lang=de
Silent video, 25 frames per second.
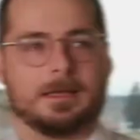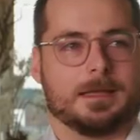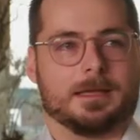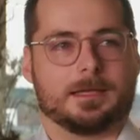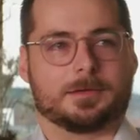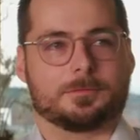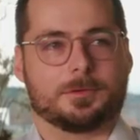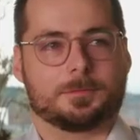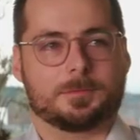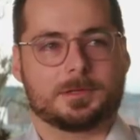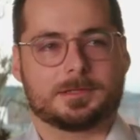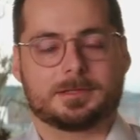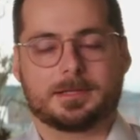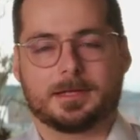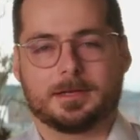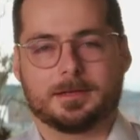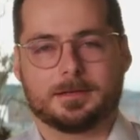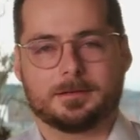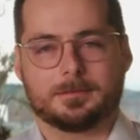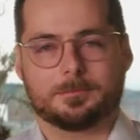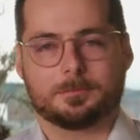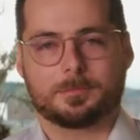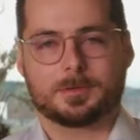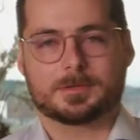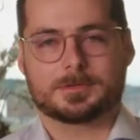Ich wollte mich dann
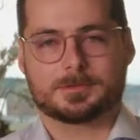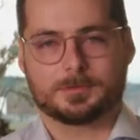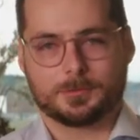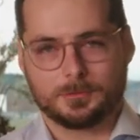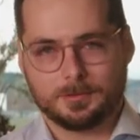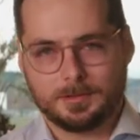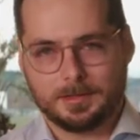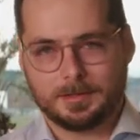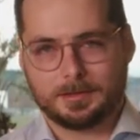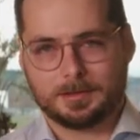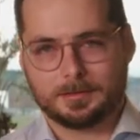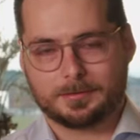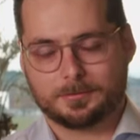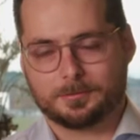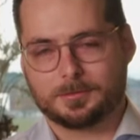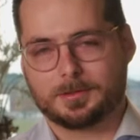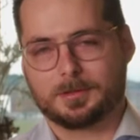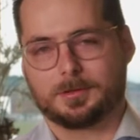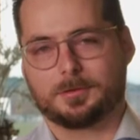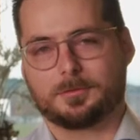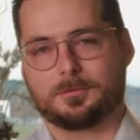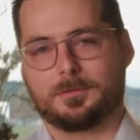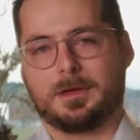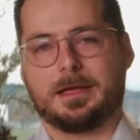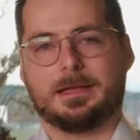persönlich und
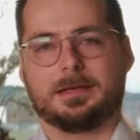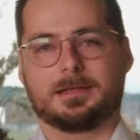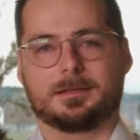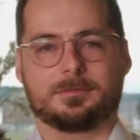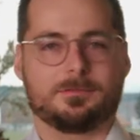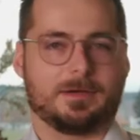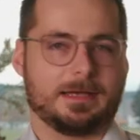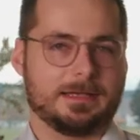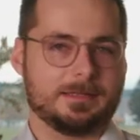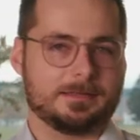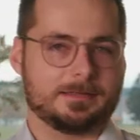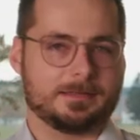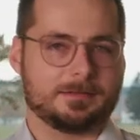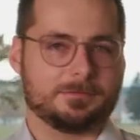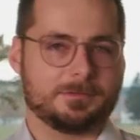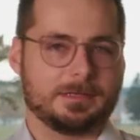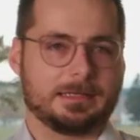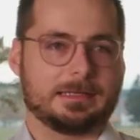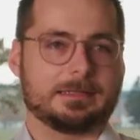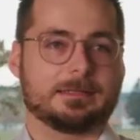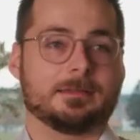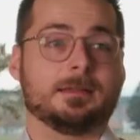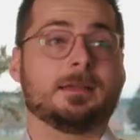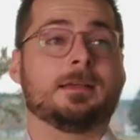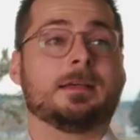auch fachlich
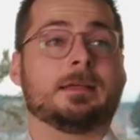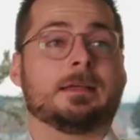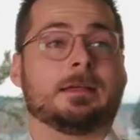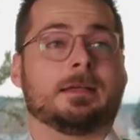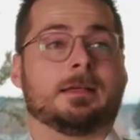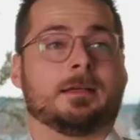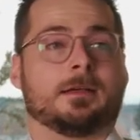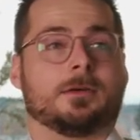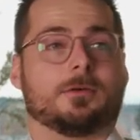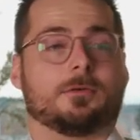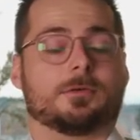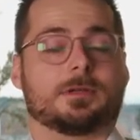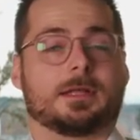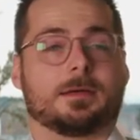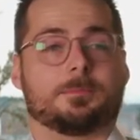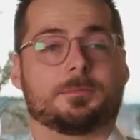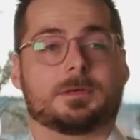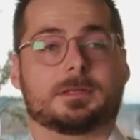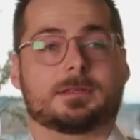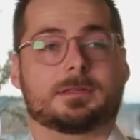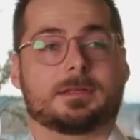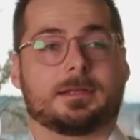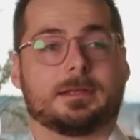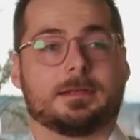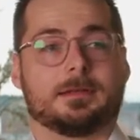weiterentwickeln und habe
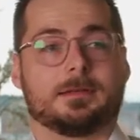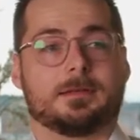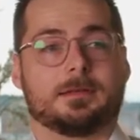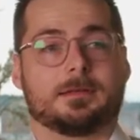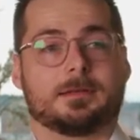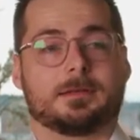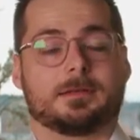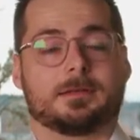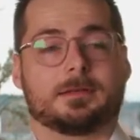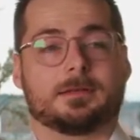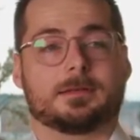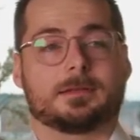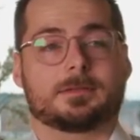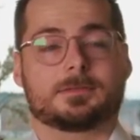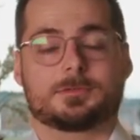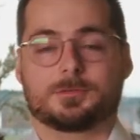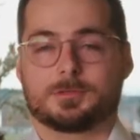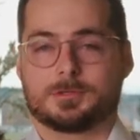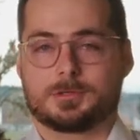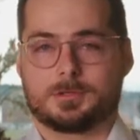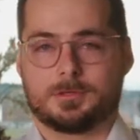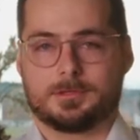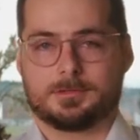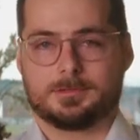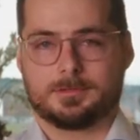mich dann äh, dazu
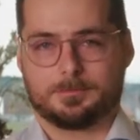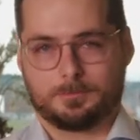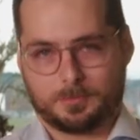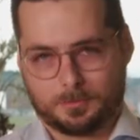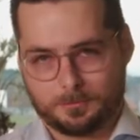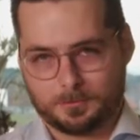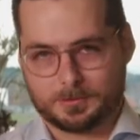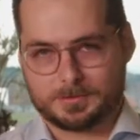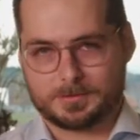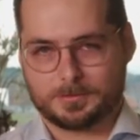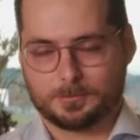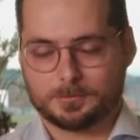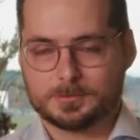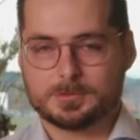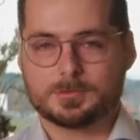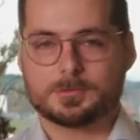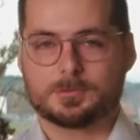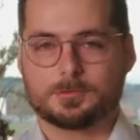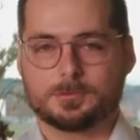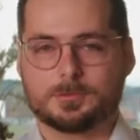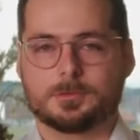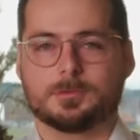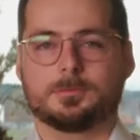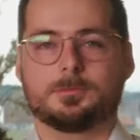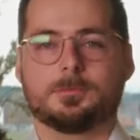entschlossen, ein
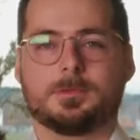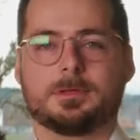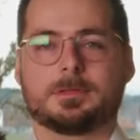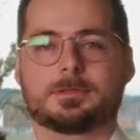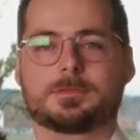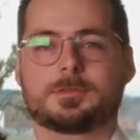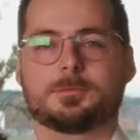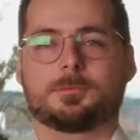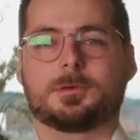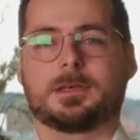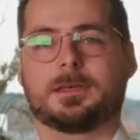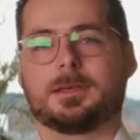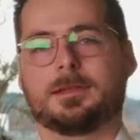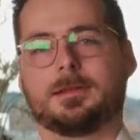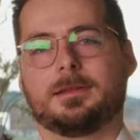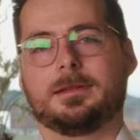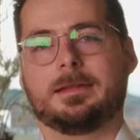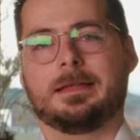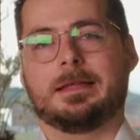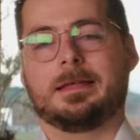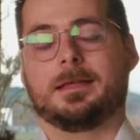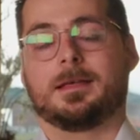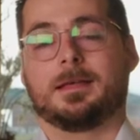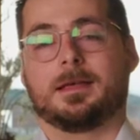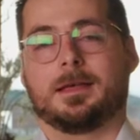Promotionsstudium zu beginnen
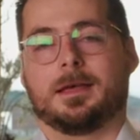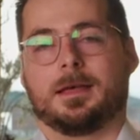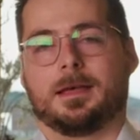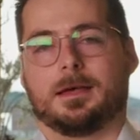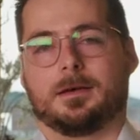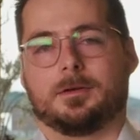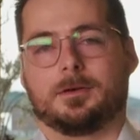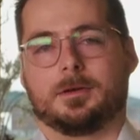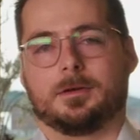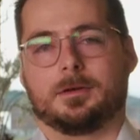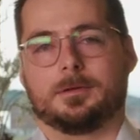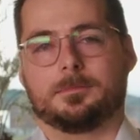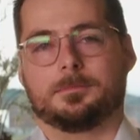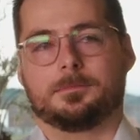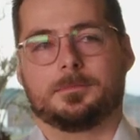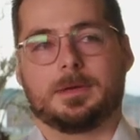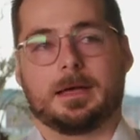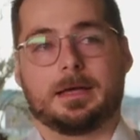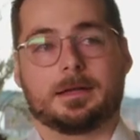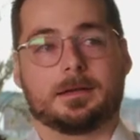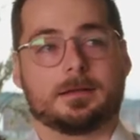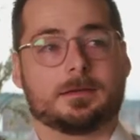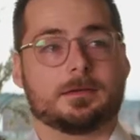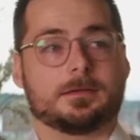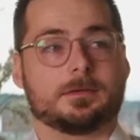ähm,
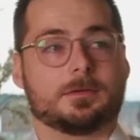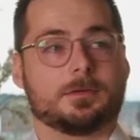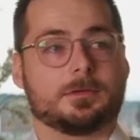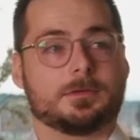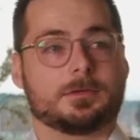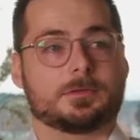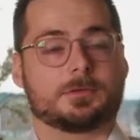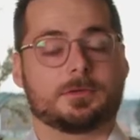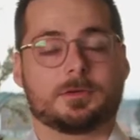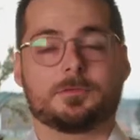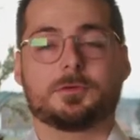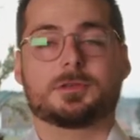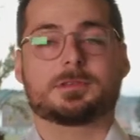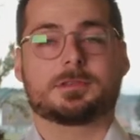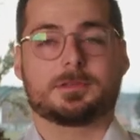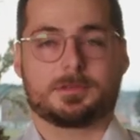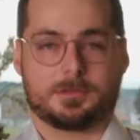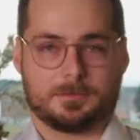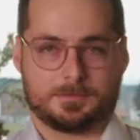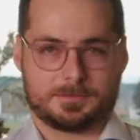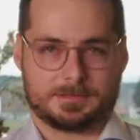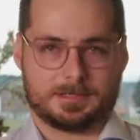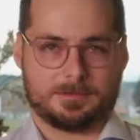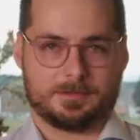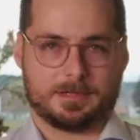an der University
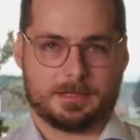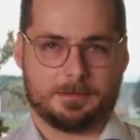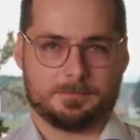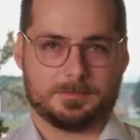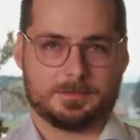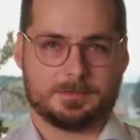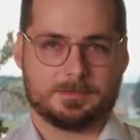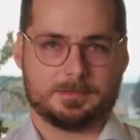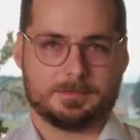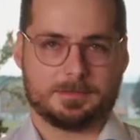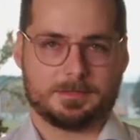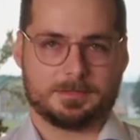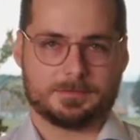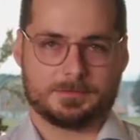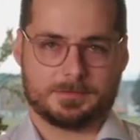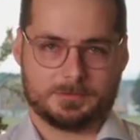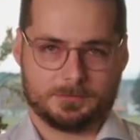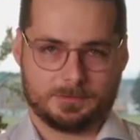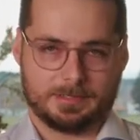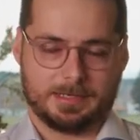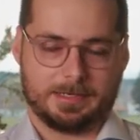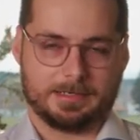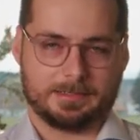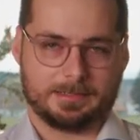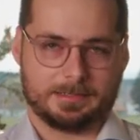of Southampton in
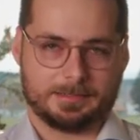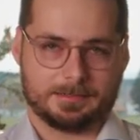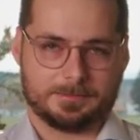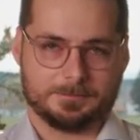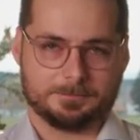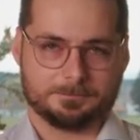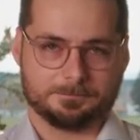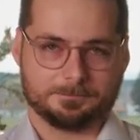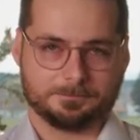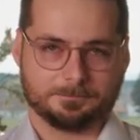Südengland.